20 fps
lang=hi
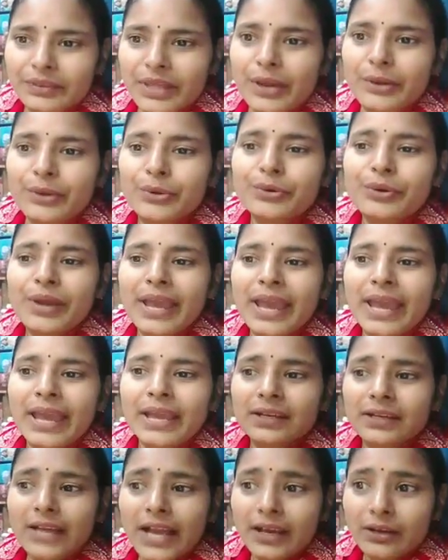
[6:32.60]
टन्नू है
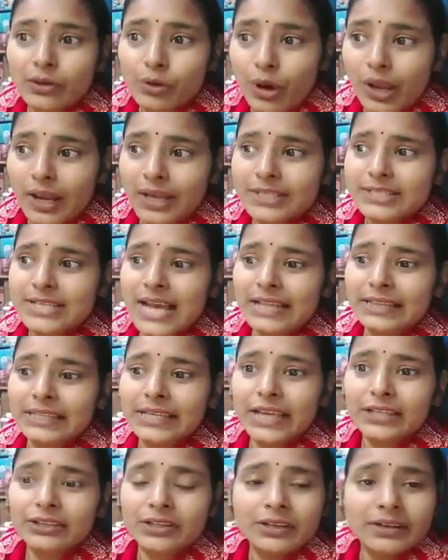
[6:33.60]
कॉलेज जाती
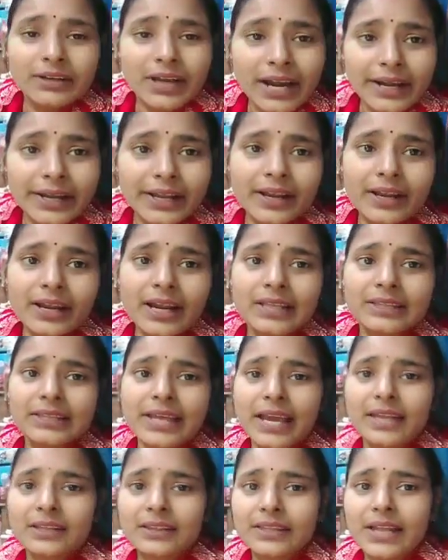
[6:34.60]
है इतना डर रहता
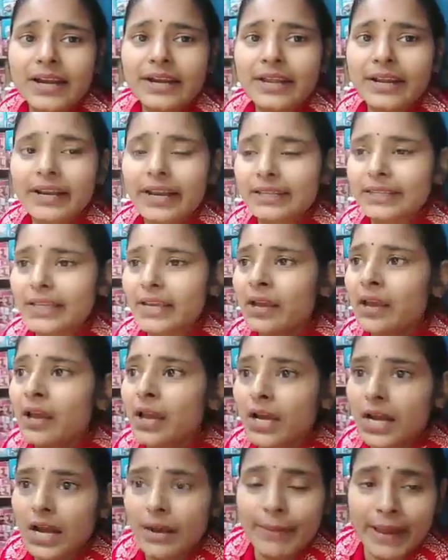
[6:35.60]
है इतना डर रहता है
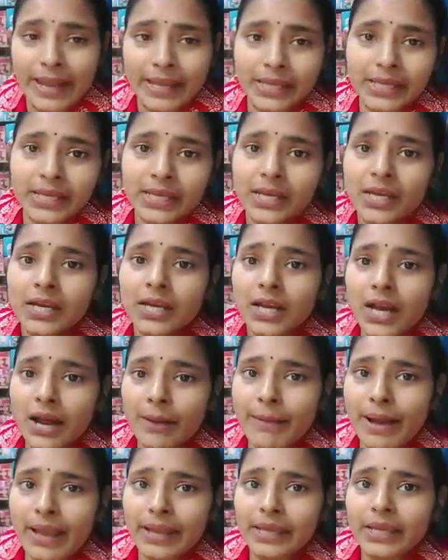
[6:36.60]
कब आएगी
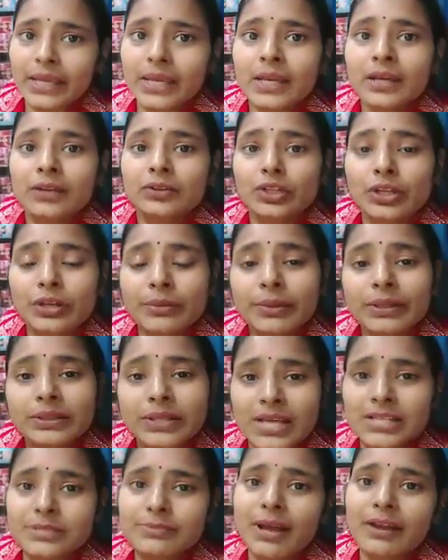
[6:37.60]
कब आएगी दिन में
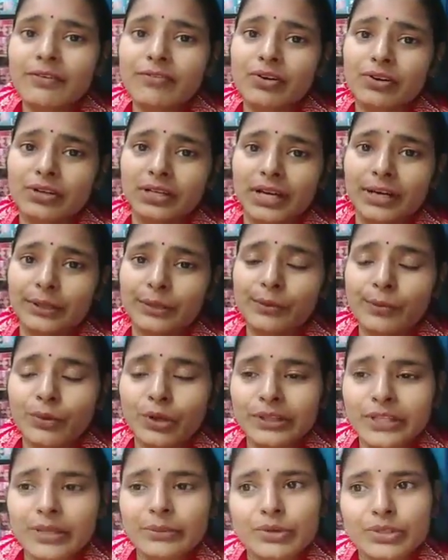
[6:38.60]
दस बार फ़ोन करती हूँ
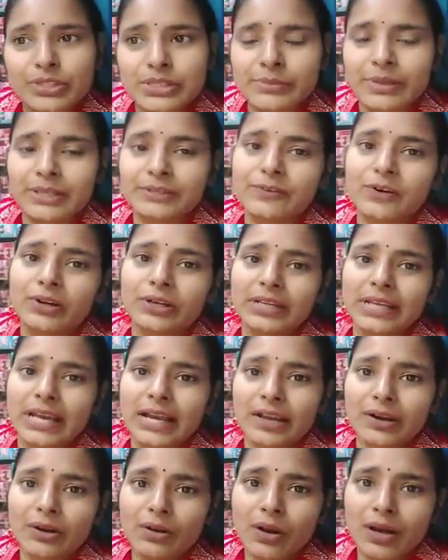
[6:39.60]
बोलती है मौसी मत फ़ोन क्या
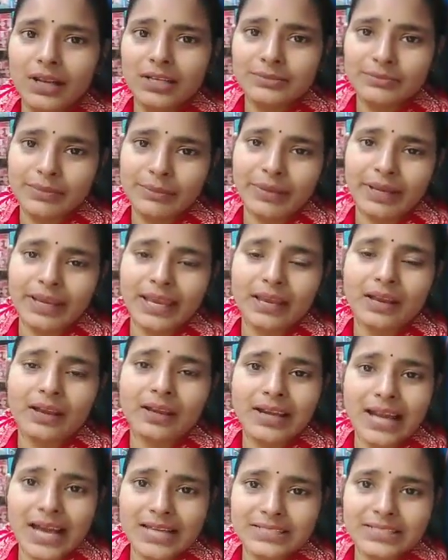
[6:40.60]
करो कॉलेज में मैं
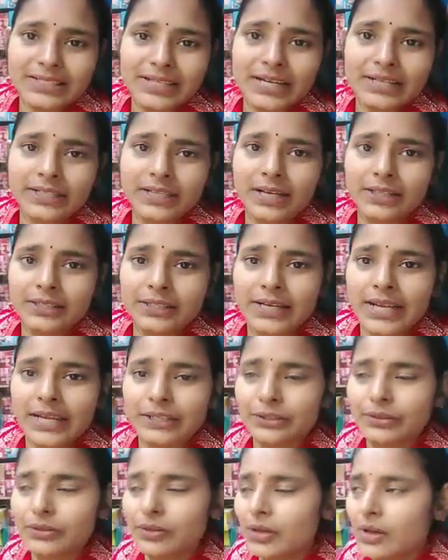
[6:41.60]
क्लास अटेंड करती
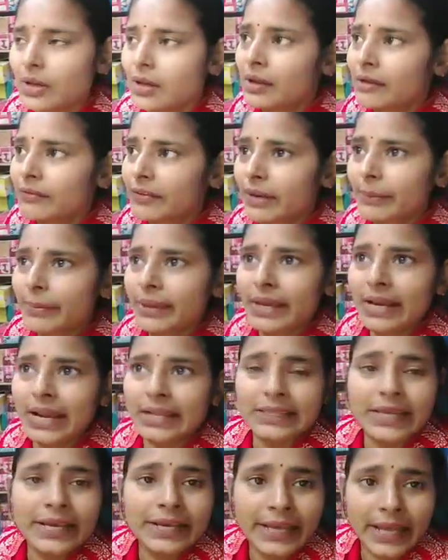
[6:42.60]
रहती हूँ फिर भी ये
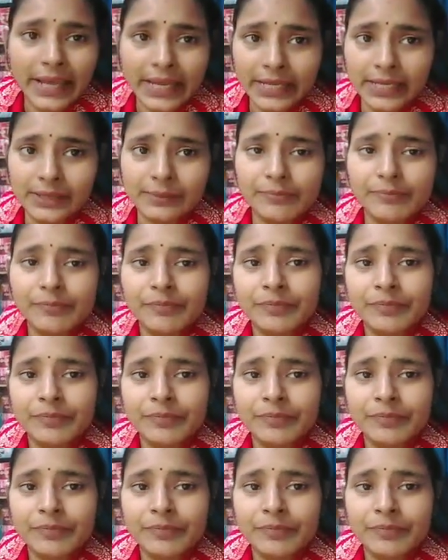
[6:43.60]
रहता है नहीं